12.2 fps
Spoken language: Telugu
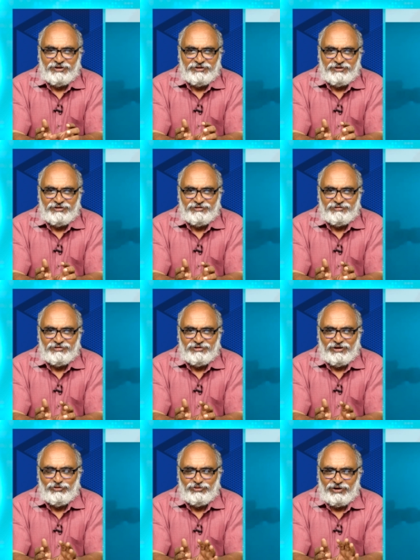తనకి
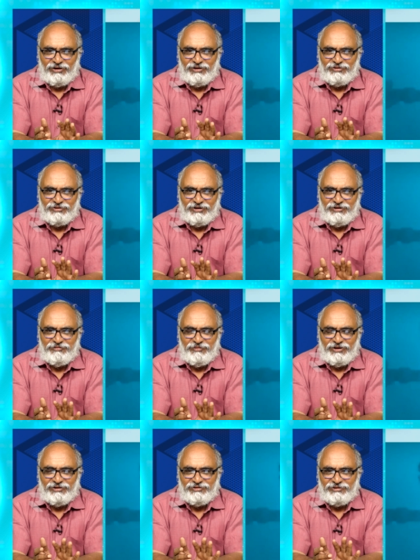తను చాలా స్క్రీన్
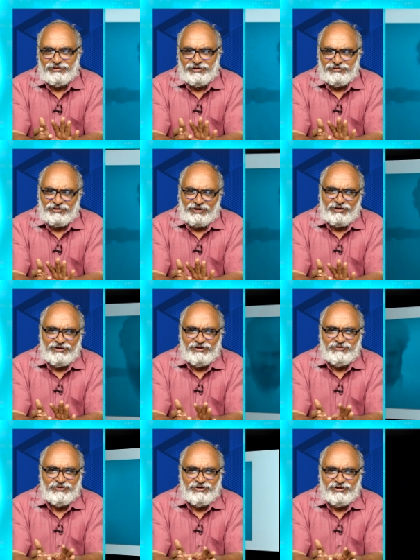మీద చాలా
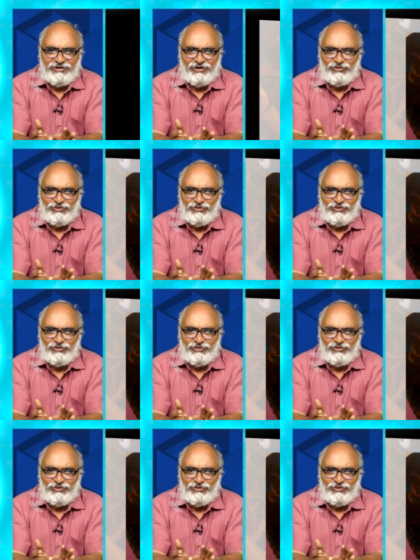ఎనర్జెటిక్గా